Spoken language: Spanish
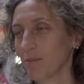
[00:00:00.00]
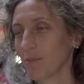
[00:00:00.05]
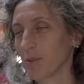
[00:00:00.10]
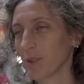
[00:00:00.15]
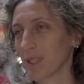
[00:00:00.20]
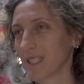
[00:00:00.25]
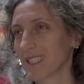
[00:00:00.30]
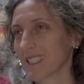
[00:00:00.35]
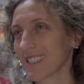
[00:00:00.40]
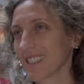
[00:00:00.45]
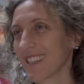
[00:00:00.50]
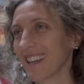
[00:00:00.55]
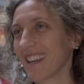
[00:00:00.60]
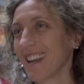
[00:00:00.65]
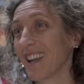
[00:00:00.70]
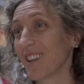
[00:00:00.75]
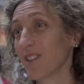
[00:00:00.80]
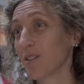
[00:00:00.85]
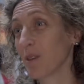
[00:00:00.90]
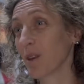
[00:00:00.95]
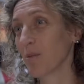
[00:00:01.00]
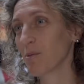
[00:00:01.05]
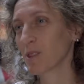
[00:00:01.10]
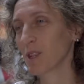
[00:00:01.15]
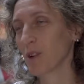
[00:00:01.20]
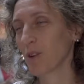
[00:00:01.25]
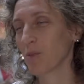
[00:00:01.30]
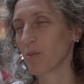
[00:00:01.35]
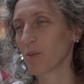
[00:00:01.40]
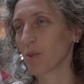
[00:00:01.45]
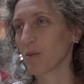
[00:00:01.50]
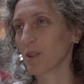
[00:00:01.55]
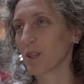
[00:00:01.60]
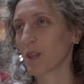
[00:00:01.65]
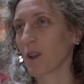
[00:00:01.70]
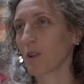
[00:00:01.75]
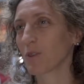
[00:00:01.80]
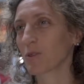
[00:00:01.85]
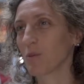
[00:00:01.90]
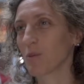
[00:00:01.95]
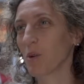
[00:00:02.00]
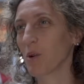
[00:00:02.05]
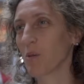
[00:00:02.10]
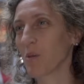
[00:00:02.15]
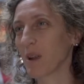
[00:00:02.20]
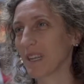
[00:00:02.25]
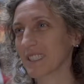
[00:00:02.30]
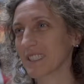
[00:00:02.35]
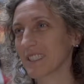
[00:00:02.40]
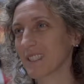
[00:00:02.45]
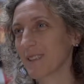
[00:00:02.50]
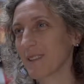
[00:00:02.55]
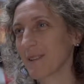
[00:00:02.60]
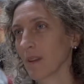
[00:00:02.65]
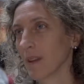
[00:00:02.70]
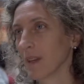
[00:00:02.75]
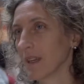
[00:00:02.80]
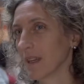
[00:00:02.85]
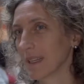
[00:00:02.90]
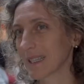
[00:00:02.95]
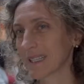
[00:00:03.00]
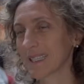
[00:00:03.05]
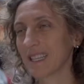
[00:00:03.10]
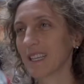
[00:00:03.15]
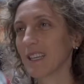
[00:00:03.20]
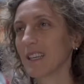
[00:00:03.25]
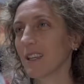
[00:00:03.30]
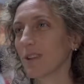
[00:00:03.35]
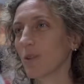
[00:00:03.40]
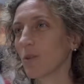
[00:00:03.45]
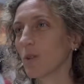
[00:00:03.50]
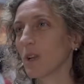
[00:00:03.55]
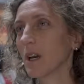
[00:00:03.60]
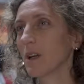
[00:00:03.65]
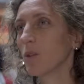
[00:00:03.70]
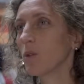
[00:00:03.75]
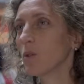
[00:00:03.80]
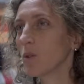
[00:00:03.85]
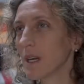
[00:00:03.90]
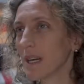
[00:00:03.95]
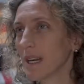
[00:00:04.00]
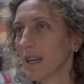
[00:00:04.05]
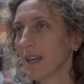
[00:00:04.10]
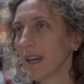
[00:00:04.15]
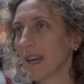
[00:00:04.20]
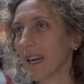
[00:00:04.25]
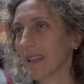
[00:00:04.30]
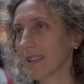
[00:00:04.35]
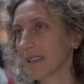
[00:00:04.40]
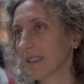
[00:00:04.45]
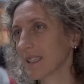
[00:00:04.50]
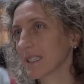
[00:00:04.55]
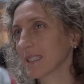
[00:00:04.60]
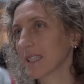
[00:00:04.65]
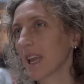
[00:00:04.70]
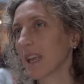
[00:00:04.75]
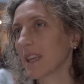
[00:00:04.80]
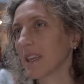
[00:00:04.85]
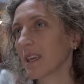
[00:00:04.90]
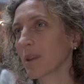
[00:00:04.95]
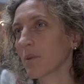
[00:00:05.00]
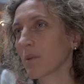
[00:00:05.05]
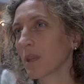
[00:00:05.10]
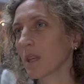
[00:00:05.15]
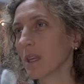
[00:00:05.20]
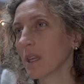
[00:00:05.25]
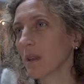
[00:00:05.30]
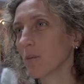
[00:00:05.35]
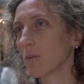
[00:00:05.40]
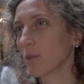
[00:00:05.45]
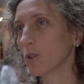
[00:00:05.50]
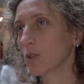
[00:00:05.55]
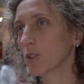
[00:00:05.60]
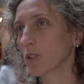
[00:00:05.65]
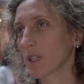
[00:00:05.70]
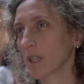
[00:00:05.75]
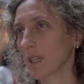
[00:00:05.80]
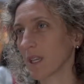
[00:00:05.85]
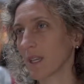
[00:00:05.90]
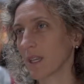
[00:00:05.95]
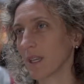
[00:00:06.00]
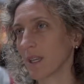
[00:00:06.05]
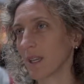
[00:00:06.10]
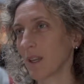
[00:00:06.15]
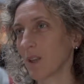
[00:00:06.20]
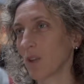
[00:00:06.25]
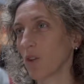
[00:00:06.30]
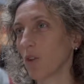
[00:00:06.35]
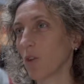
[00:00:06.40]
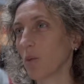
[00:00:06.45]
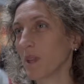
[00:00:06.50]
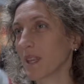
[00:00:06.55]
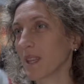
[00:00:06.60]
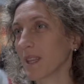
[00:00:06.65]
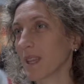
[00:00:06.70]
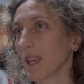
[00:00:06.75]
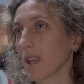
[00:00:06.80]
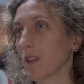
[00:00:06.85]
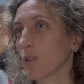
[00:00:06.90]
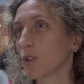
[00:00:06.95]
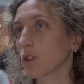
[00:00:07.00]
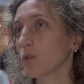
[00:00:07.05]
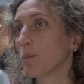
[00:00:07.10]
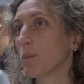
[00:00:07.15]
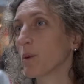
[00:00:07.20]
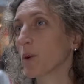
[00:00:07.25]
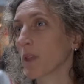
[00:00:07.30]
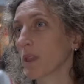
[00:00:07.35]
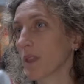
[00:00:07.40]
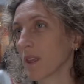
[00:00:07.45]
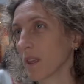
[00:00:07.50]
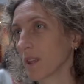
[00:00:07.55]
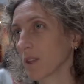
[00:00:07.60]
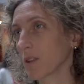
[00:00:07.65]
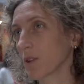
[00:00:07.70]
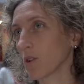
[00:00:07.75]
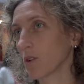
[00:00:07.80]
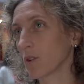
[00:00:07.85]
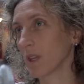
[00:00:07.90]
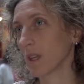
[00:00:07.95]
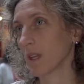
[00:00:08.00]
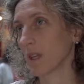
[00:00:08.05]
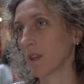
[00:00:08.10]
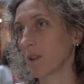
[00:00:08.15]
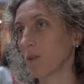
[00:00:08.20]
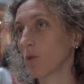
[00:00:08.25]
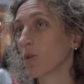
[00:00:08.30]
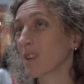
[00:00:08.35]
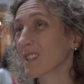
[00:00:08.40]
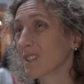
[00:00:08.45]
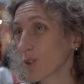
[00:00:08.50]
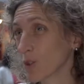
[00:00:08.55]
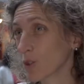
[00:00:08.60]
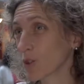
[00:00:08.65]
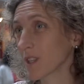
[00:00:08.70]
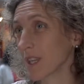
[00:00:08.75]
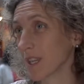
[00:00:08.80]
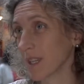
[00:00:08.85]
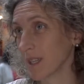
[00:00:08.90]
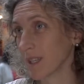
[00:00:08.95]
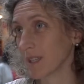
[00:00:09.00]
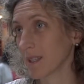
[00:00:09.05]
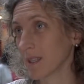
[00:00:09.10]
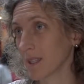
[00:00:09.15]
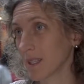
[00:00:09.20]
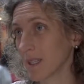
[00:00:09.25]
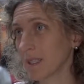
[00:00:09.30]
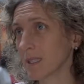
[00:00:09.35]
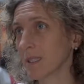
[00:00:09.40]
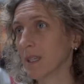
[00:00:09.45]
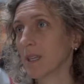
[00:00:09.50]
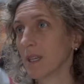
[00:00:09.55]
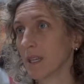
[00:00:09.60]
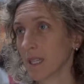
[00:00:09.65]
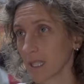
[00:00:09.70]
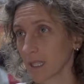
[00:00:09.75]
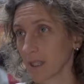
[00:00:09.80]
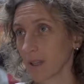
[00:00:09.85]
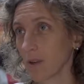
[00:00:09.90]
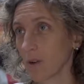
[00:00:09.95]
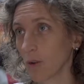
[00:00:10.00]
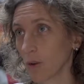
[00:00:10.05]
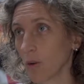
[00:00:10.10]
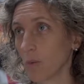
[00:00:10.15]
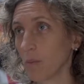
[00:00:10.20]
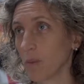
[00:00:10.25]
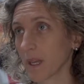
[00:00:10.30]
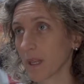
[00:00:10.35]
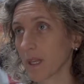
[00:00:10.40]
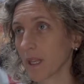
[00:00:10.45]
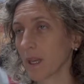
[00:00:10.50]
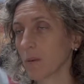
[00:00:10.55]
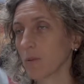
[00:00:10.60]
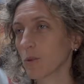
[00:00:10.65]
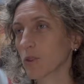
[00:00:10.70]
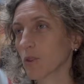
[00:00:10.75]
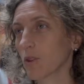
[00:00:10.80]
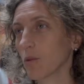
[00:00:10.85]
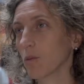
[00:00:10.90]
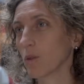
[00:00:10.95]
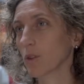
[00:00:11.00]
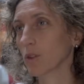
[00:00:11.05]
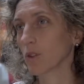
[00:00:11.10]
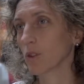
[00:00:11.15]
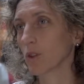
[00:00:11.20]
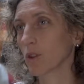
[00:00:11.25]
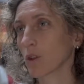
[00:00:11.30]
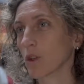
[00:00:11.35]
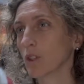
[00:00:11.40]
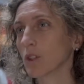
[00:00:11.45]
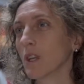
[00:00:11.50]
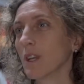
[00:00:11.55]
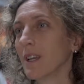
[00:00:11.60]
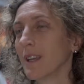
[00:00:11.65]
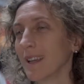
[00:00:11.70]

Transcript: pues ayudamos a comprometerlos un poco más. Sin ninguna duda, antes de ayer veíamos que el 92% de nuestros clientes, lo compartíamos con vosotros,